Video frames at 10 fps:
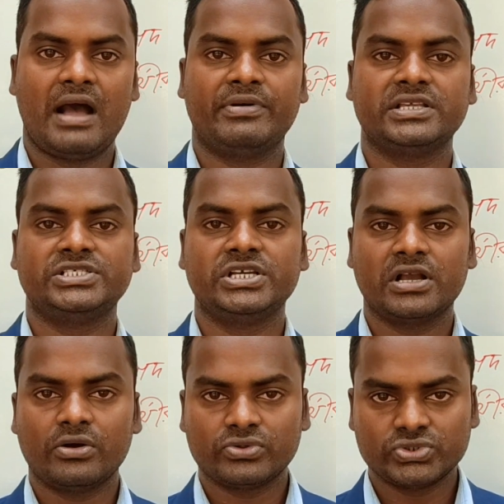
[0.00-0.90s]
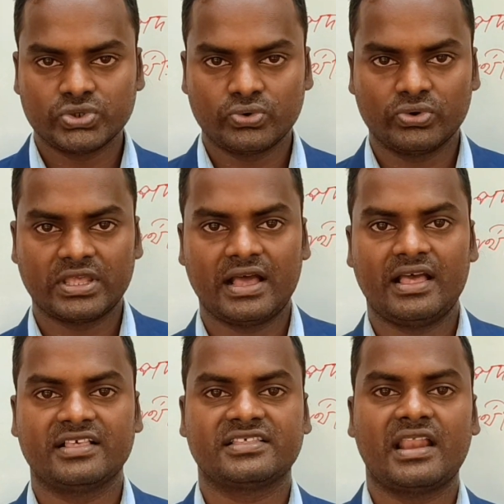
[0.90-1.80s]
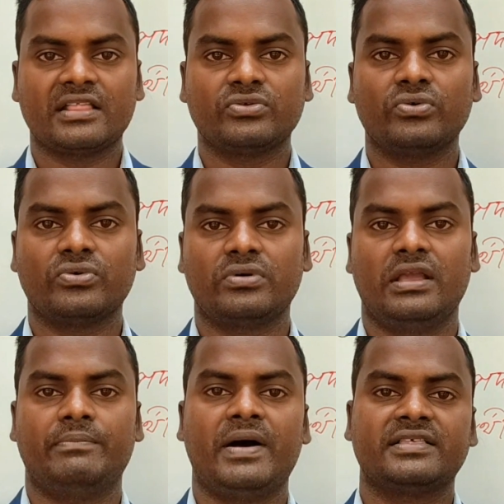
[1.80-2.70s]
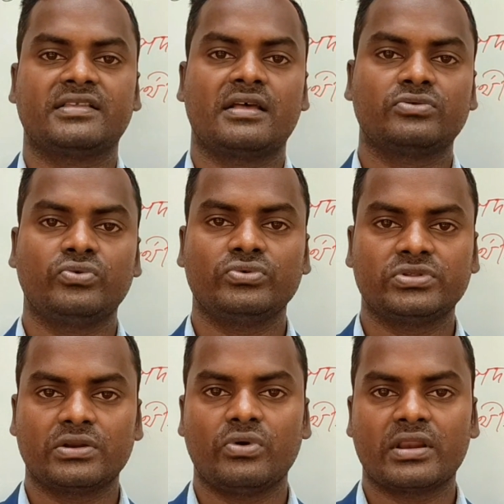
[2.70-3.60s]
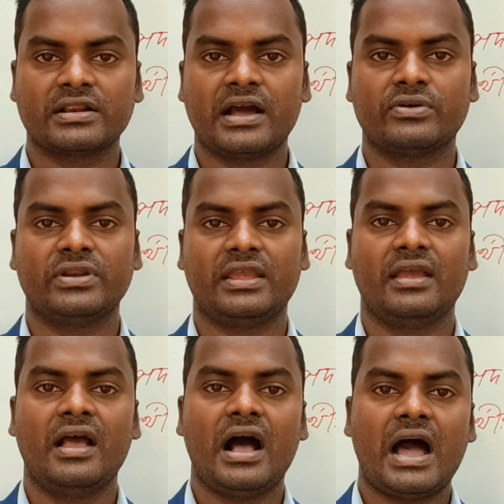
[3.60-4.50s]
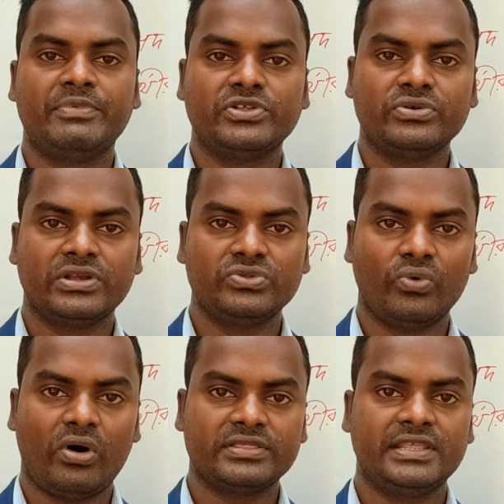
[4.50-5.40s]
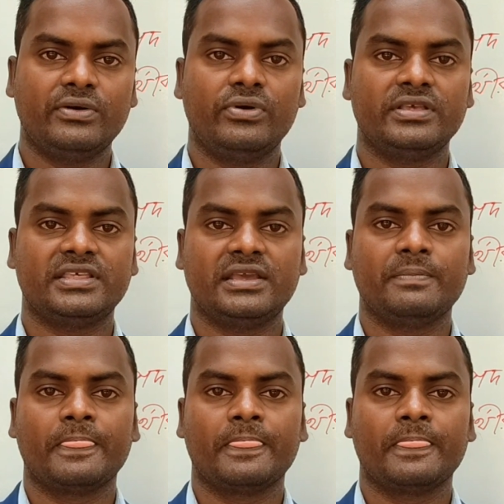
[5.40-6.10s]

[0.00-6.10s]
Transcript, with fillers: আমাদের শিক্ষাগত যোগ্যতা স্নাতক বা স্নাতকোত্তর করার কারণে আবেদন কিন্তু অর্ধেক হয়েছে